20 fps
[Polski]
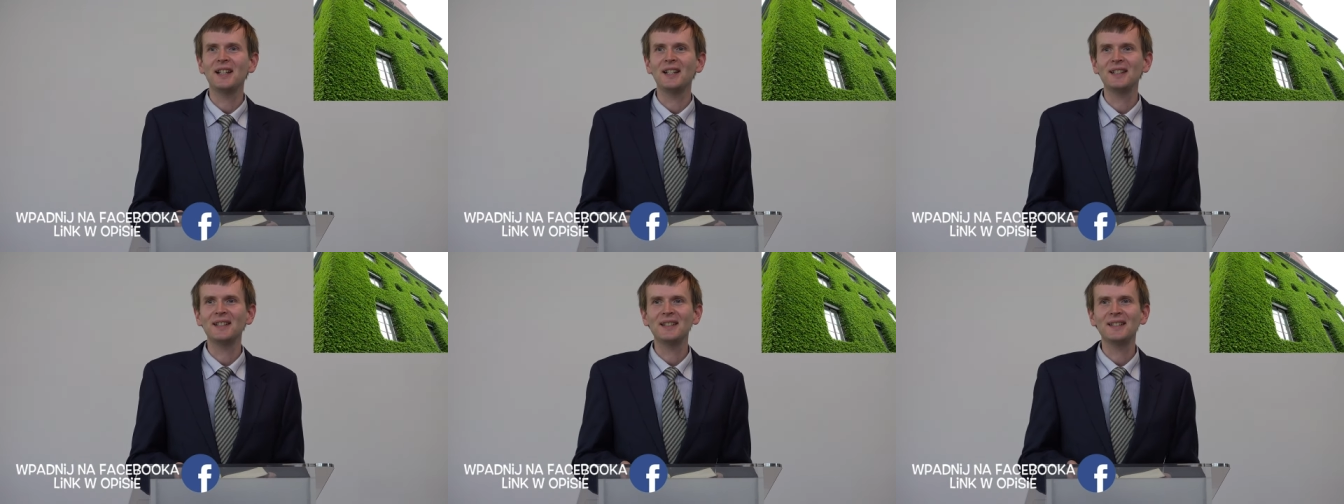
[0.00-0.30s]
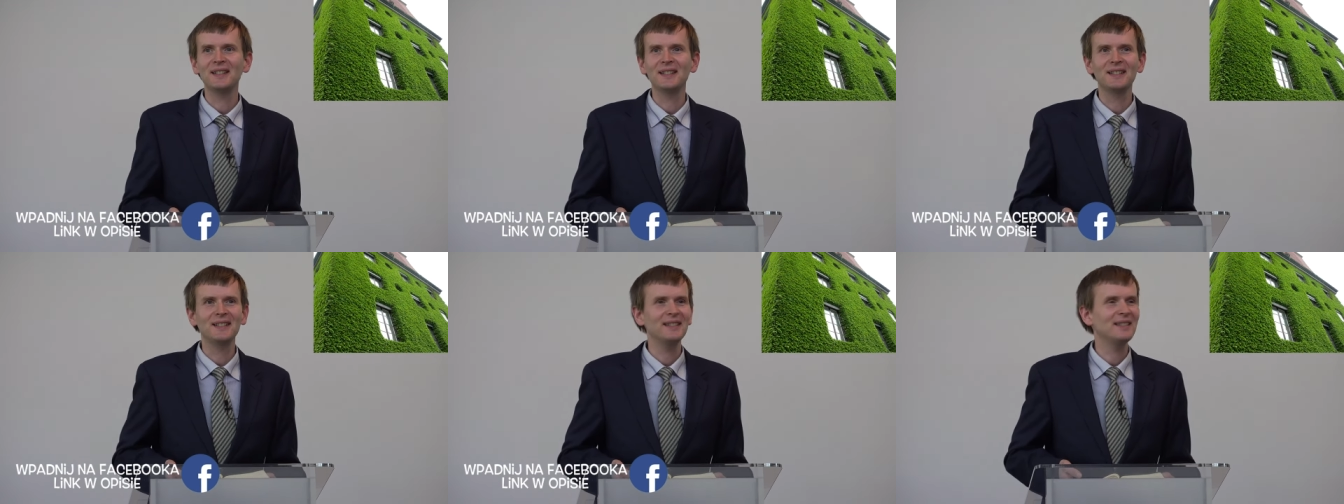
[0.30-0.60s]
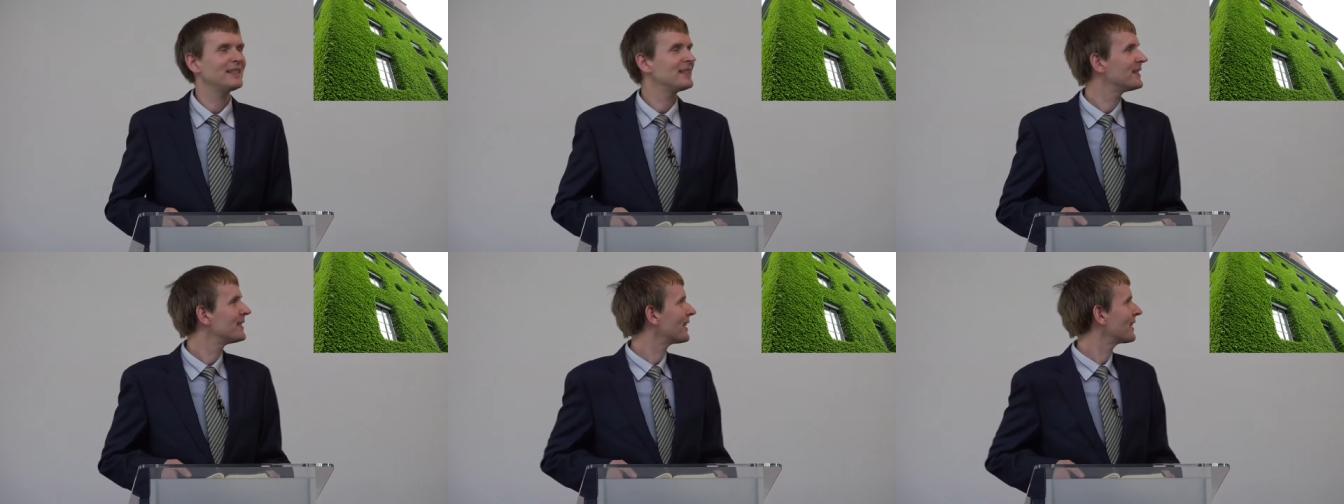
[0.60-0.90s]

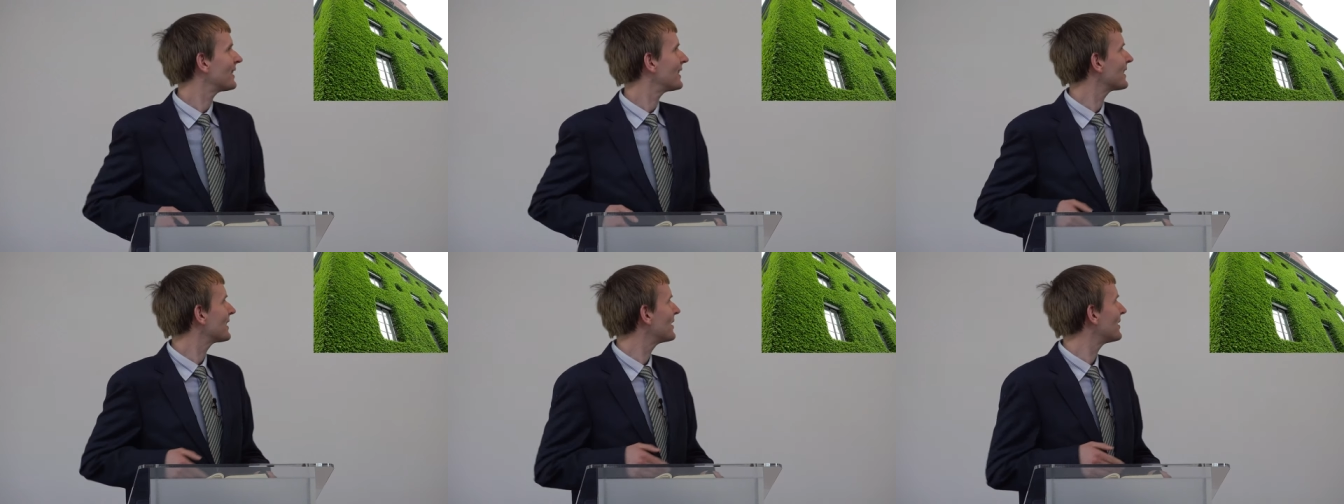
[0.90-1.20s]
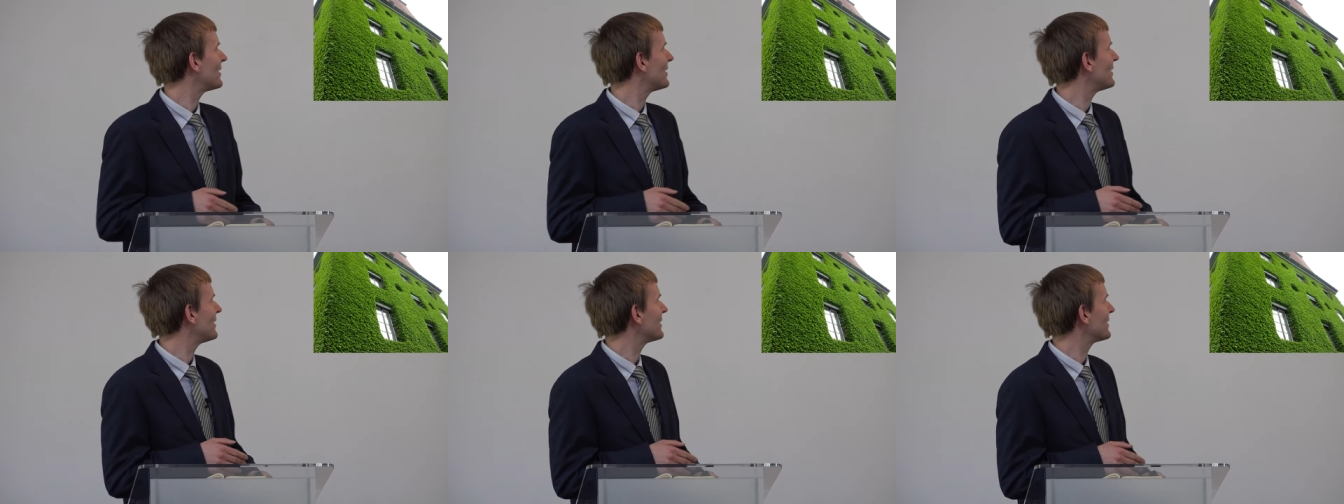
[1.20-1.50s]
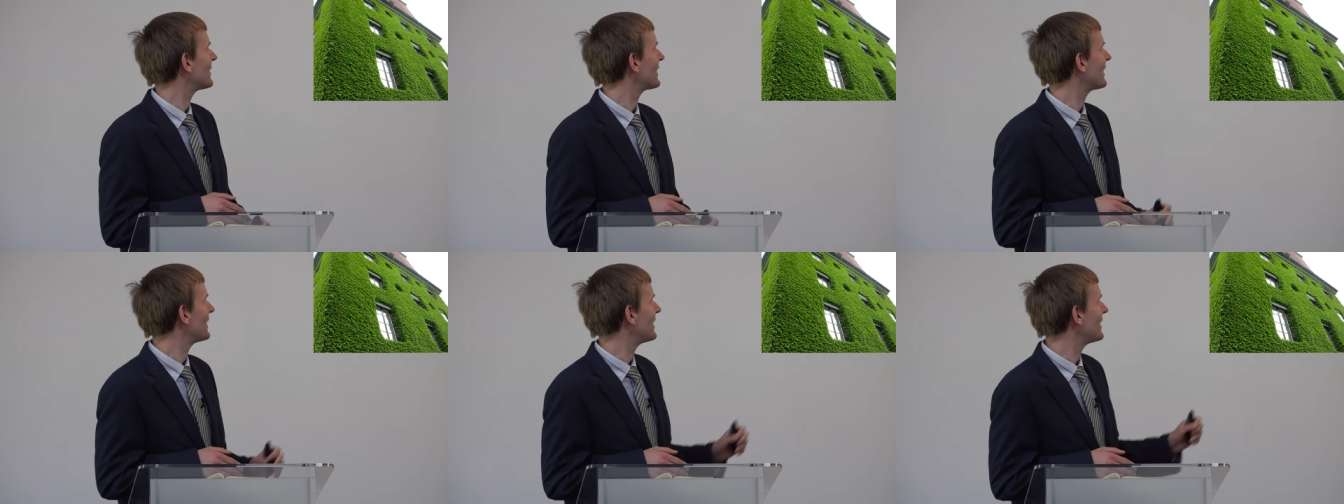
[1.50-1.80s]
e, takiego,
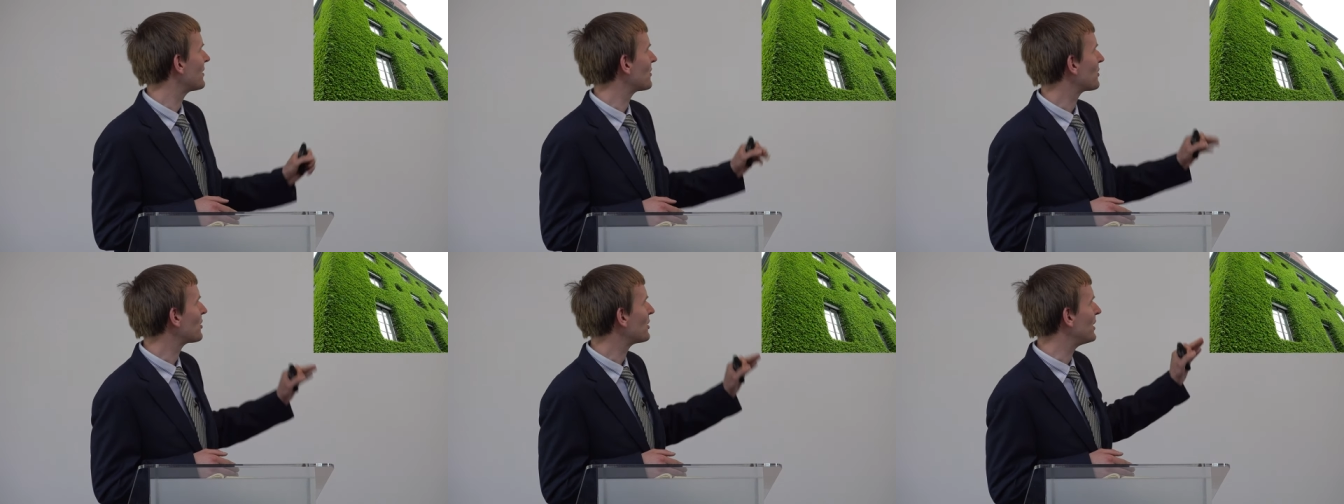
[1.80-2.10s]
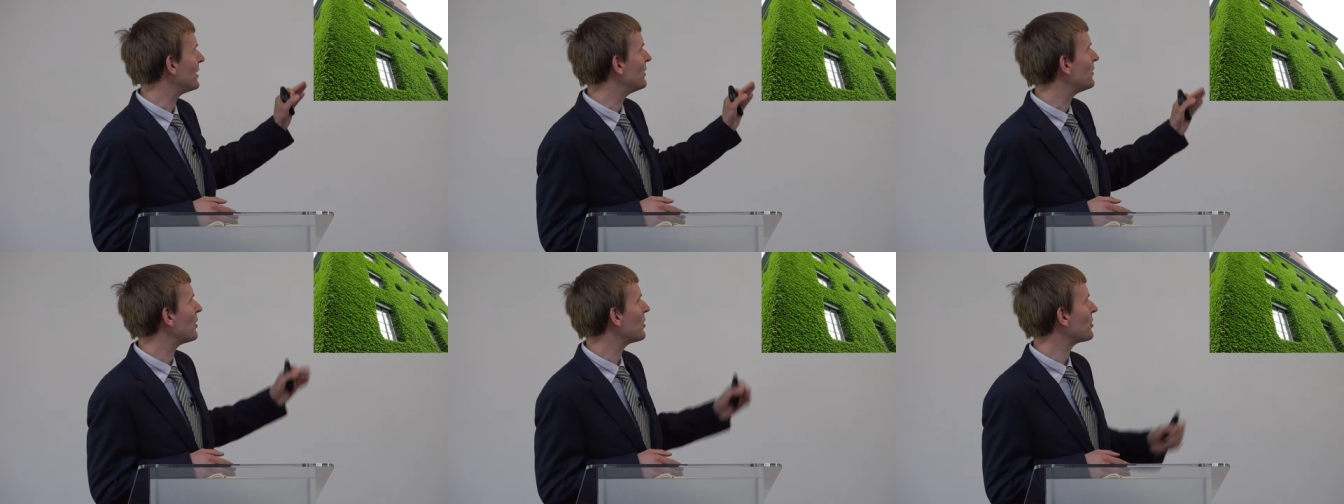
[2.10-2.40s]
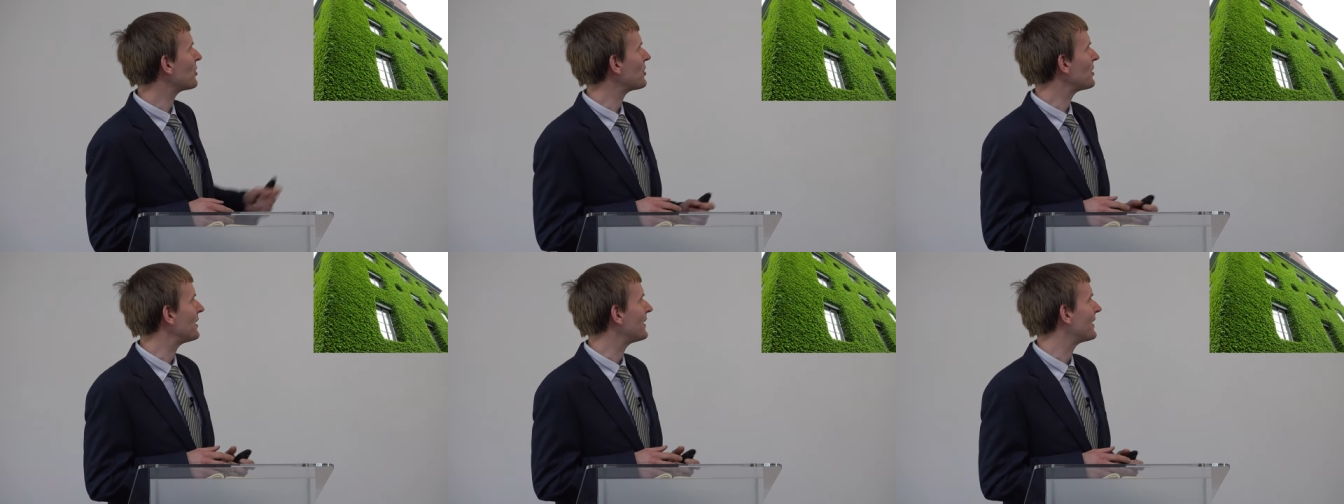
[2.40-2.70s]
takiej
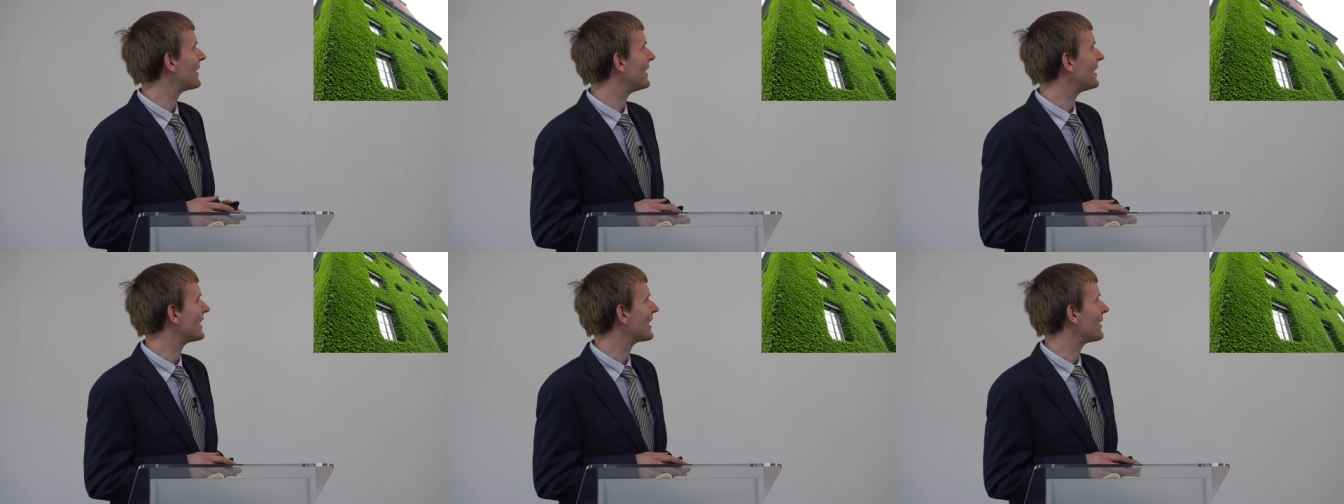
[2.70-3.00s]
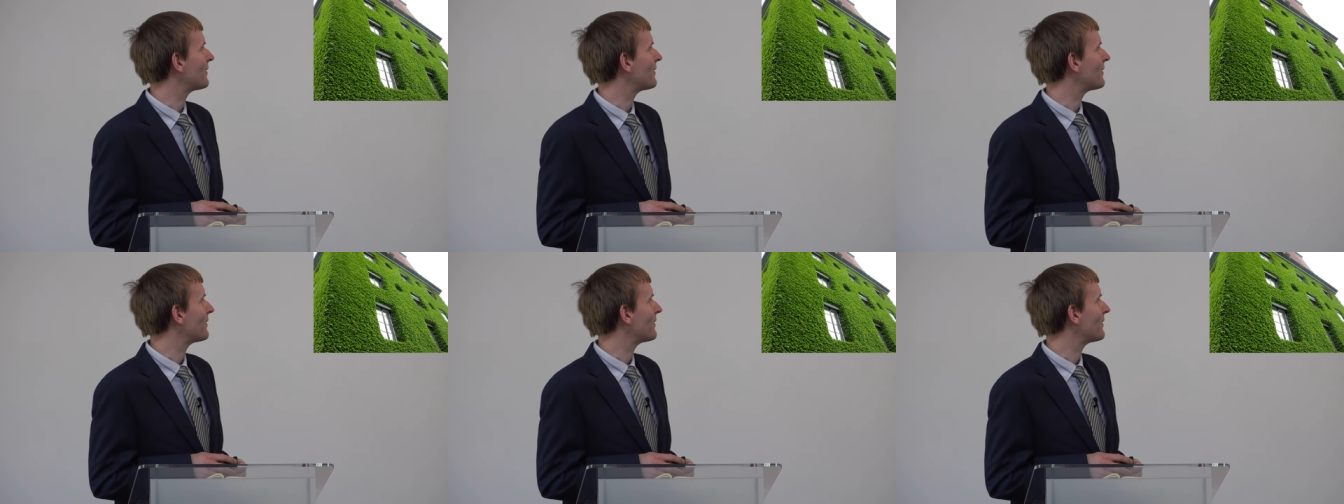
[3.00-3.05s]
roślinności, tak?